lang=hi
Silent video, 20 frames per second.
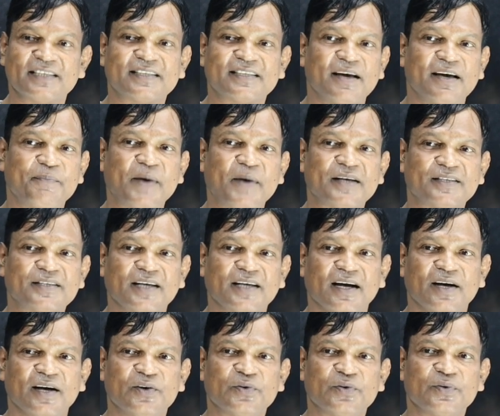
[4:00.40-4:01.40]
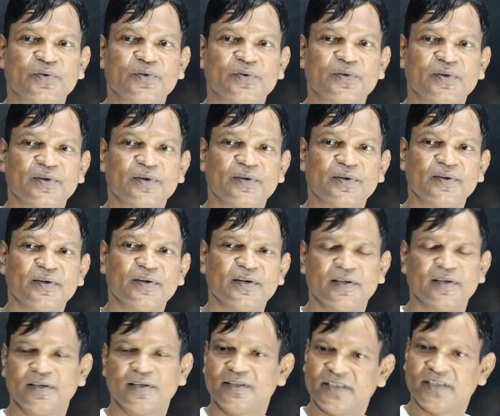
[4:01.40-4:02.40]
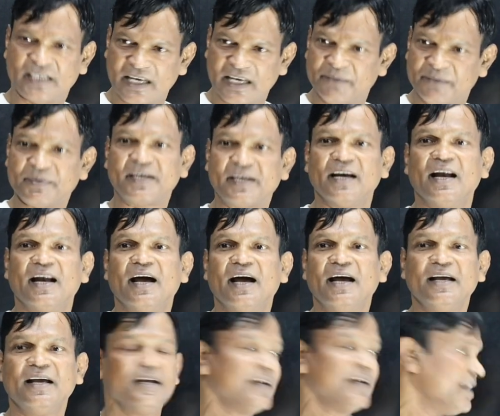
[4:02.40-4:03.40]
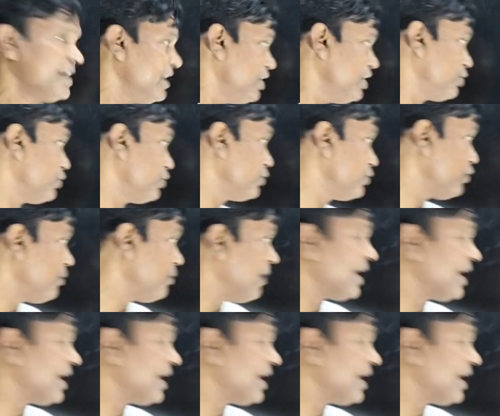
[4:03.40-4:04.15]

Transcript: किसके पास था सेम खेला है ये दोनों